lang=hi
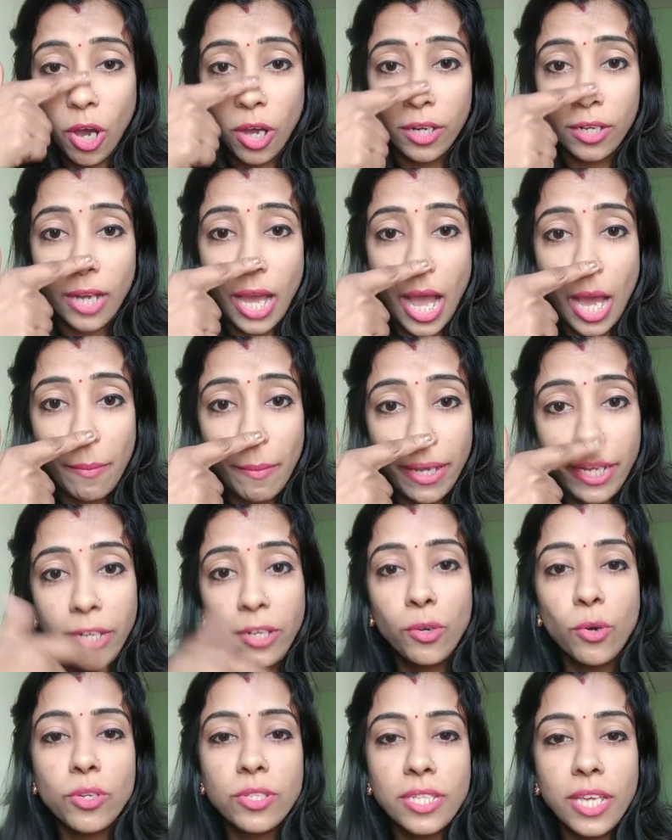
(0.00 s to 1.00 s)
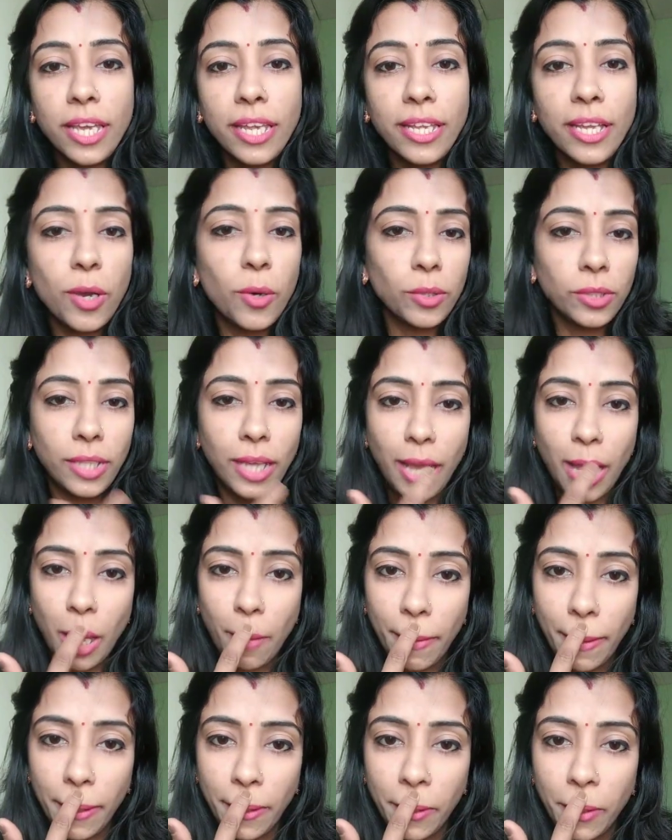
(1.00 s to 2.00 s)
और हमारी नोज एरिया होता है
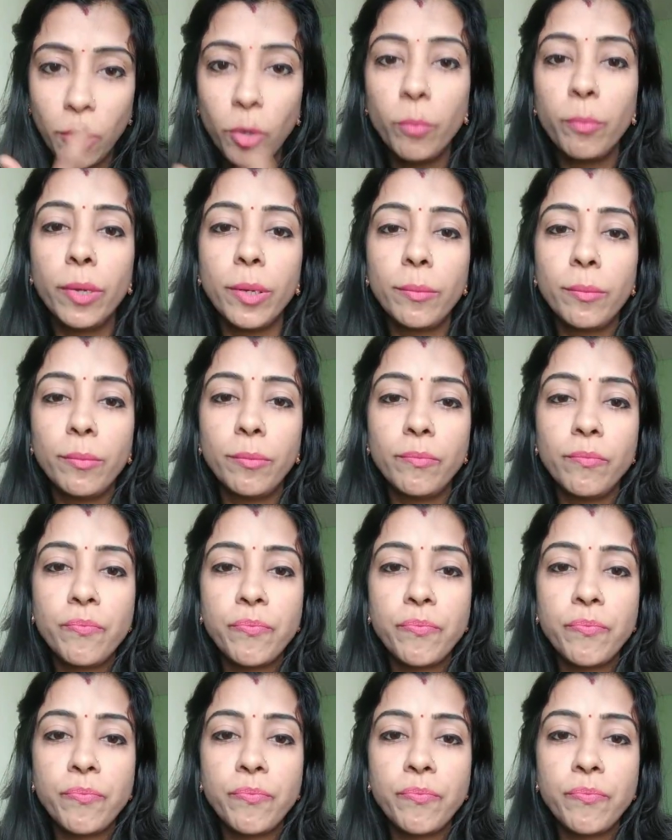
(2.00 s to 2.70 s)
हमारे क्यूपिड